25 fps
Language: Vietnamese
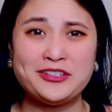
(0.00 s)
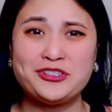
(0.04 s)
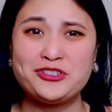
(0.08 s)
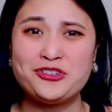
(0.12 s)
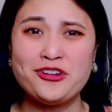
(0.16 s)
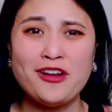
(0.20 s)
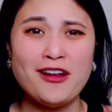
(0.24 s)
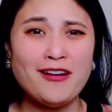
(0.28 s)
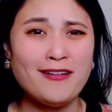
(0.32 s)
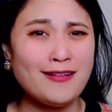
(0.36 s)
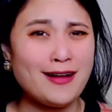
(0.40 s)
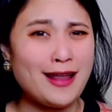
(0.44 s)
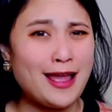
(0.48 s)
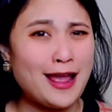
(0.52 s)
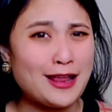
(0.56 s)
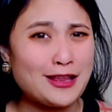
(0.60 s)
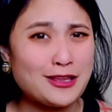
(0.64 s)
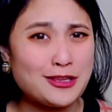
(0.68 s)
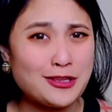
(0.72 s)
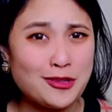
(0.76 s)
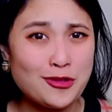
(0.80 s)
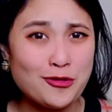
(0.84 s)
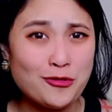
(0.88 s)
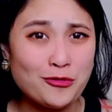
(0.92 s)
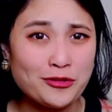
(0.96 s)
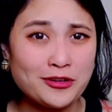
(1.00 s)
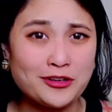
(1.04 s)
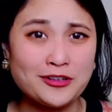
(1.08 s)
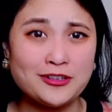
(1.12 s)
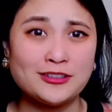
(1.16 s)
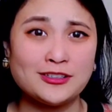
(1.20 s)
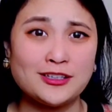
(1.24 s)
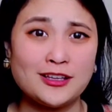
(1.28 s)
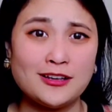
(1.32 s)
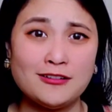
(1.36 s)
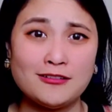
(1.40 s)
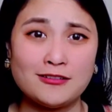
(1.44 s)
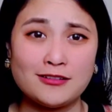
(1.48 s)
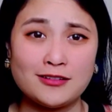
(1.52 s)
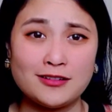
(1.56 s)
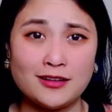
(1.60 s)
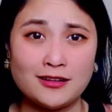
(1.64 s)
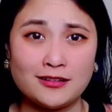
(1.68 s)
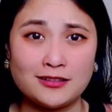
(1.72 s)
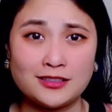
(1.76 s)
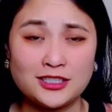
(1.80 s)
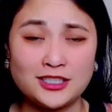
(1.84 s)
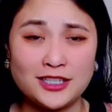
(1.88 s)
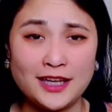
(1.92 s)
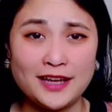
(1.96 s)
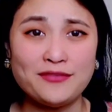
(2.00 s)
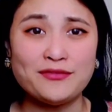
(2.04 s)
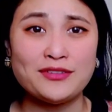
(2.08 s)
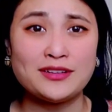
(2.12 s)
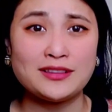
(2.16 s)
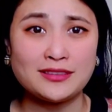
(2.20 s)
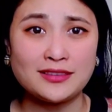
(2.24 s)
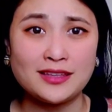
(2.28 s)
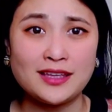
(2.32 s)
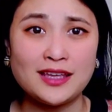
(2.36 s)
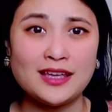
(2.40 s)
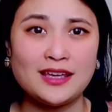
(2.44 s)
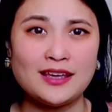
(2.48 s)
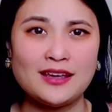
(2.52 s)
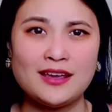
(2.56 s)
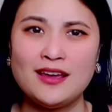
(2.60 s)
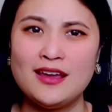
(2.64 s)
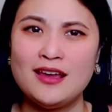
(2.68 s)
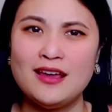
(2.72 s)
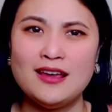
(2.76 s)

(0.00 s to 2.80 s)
Rất là nhiều người sẽ được nhận check và tiền,